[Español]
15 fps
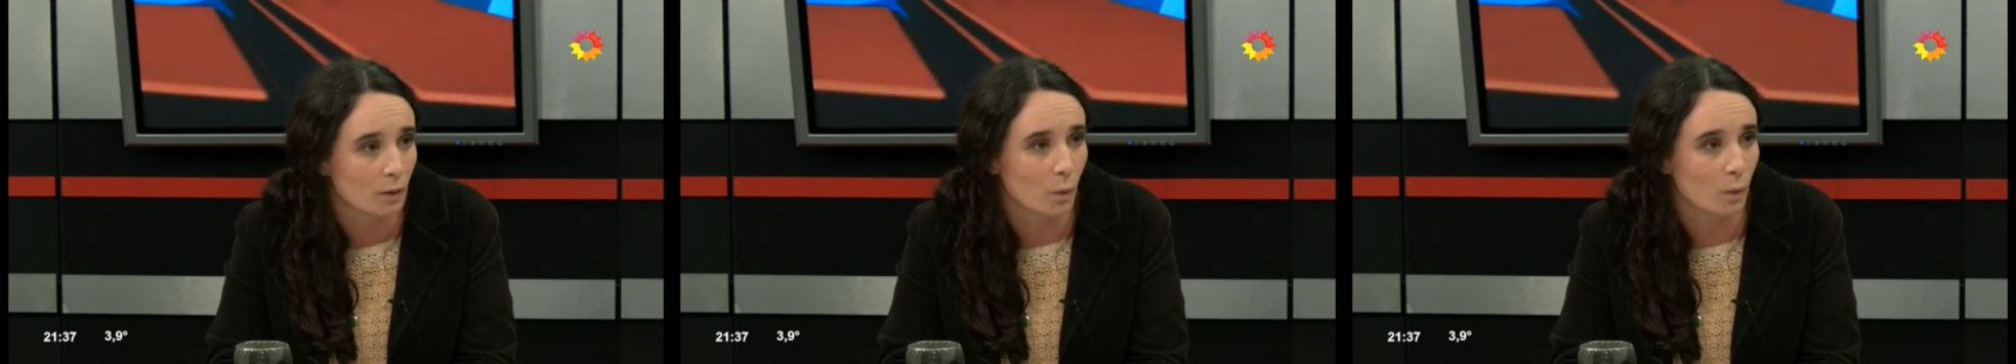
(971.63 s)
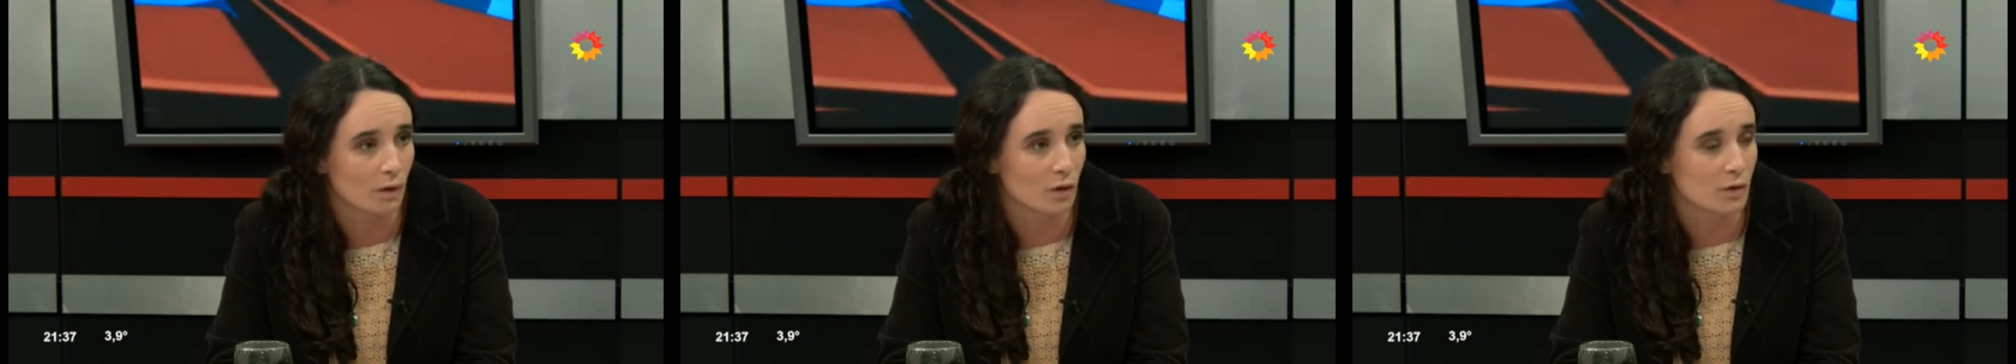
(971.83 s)

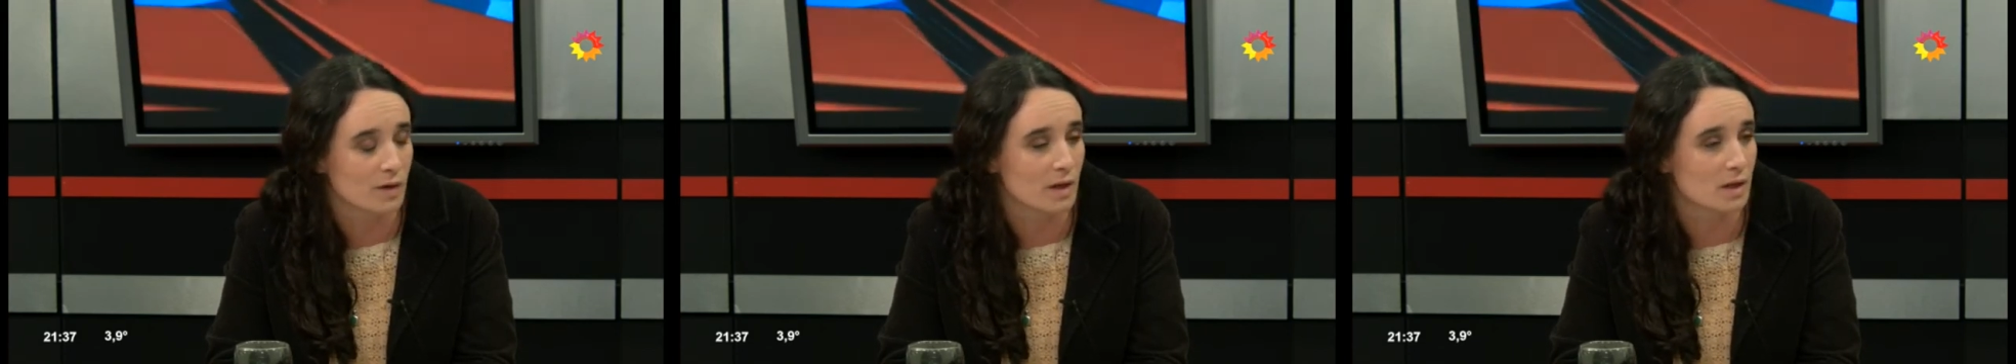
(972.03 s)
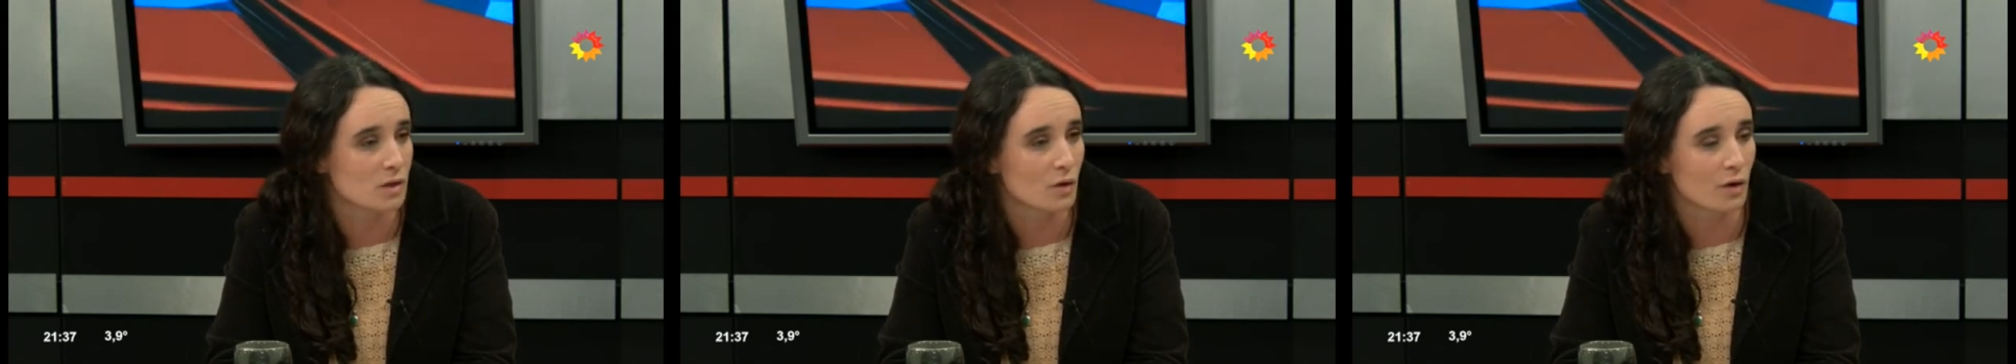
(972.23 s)
Cuando
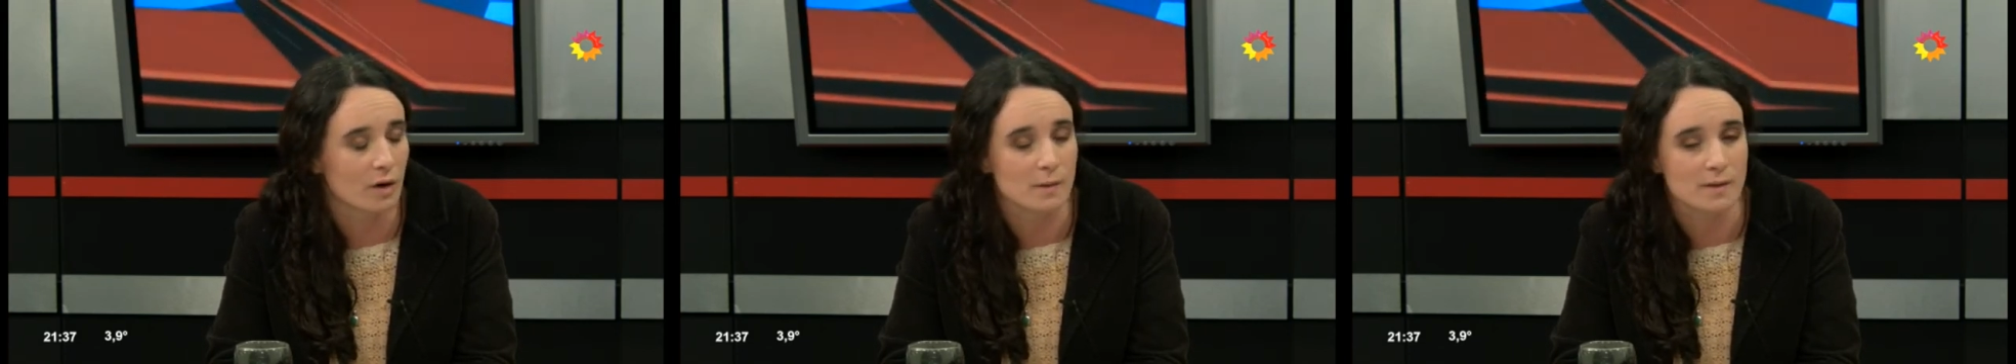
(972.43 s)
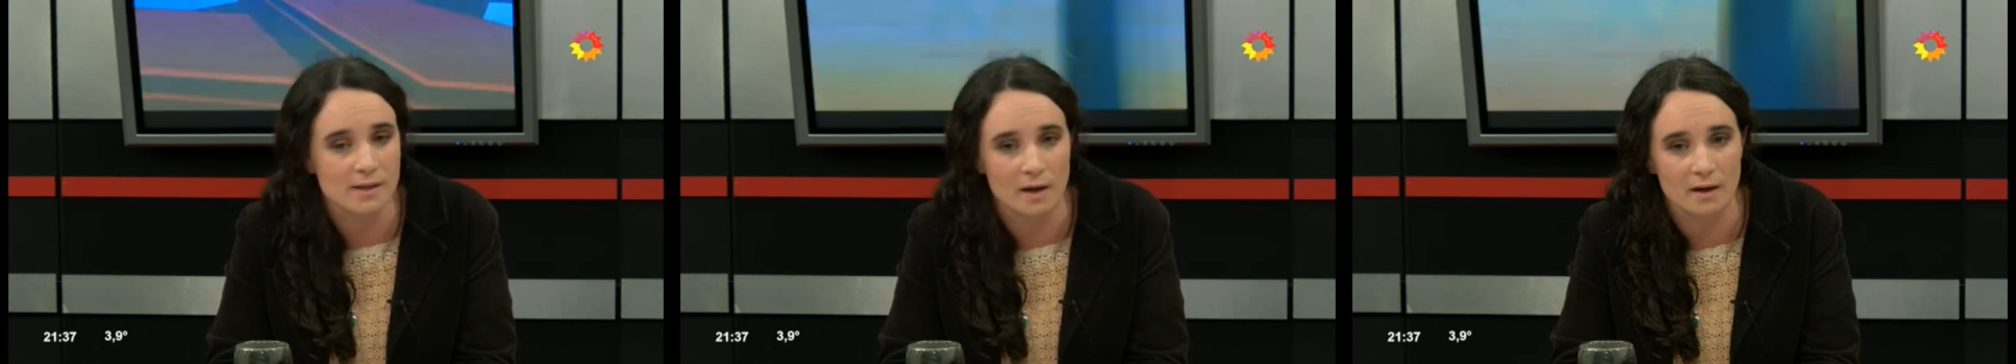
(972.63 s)
se quiso
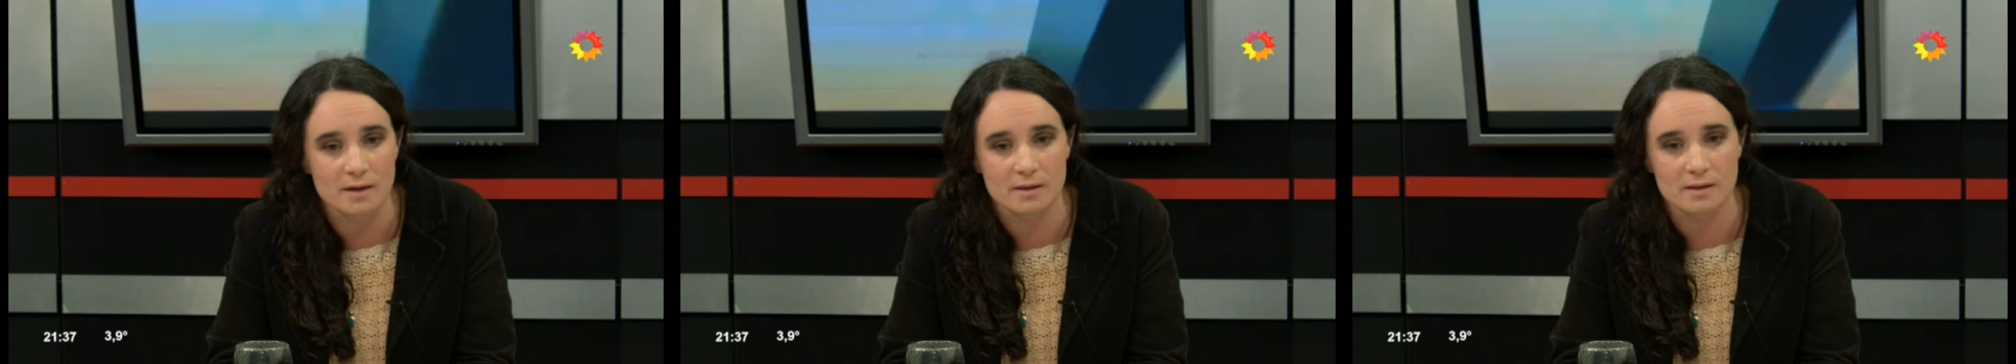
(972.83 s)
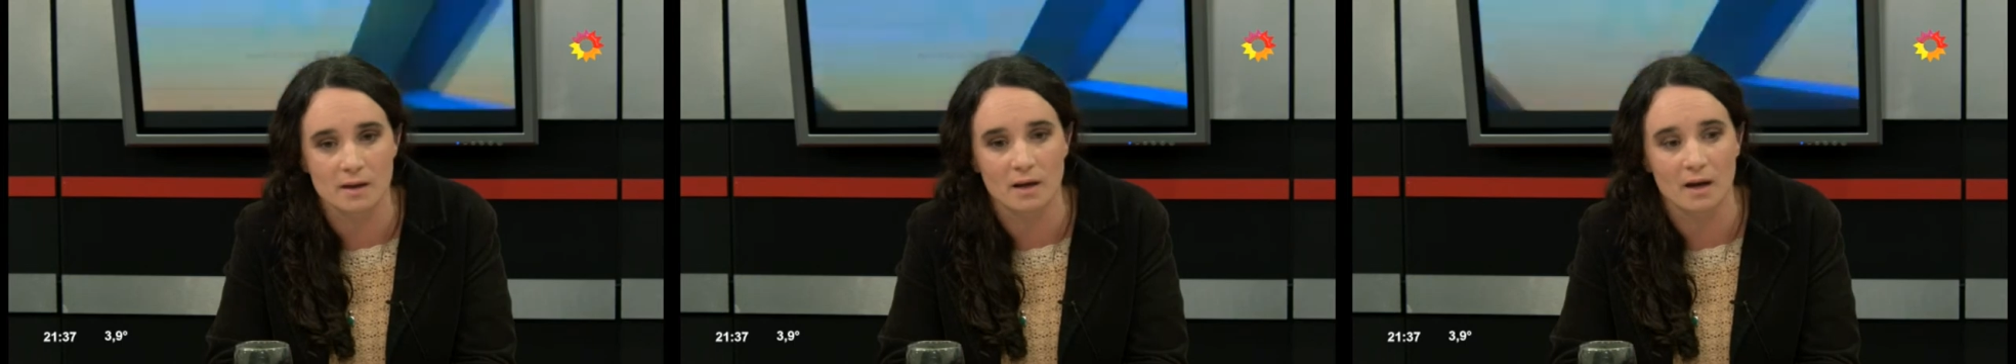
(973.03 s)
revisar
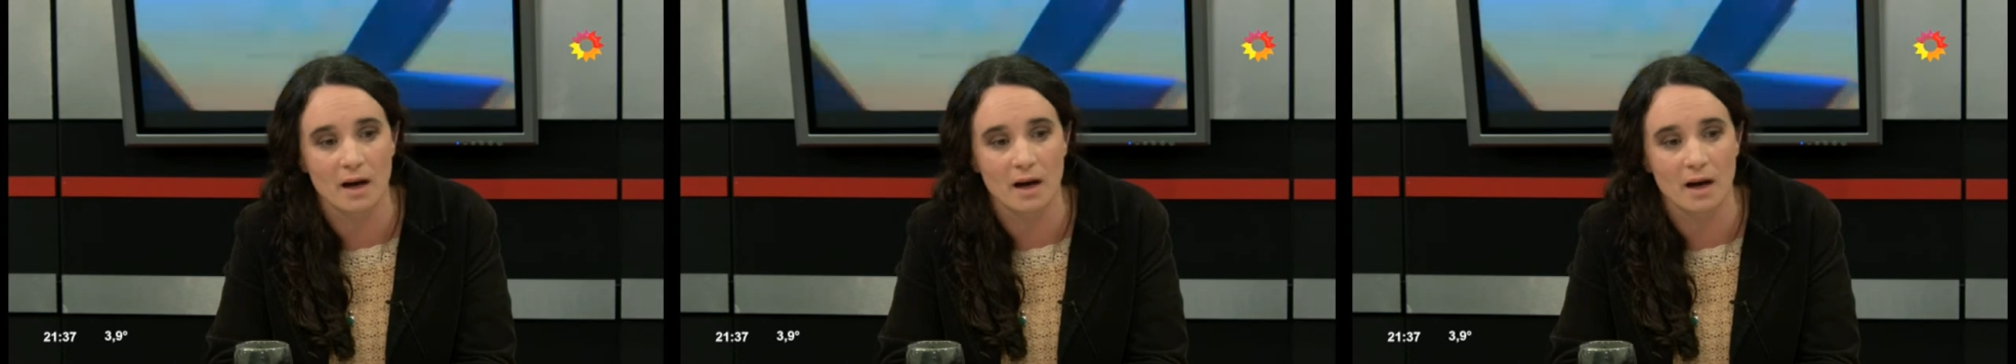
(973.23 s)
ese